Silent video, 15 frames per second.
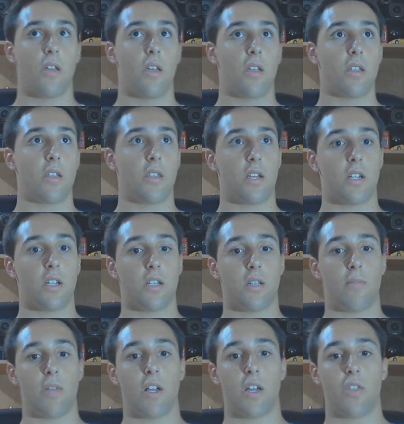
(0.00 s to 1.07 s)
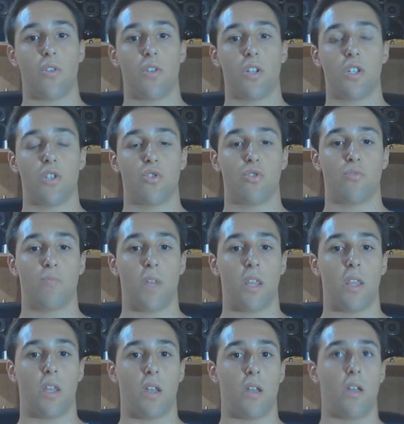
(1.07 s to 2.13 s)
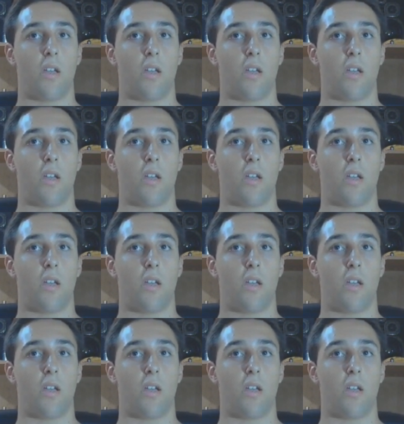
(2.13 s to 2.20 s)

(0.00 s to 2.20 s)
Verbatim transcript: estas aplicaciones se suspenden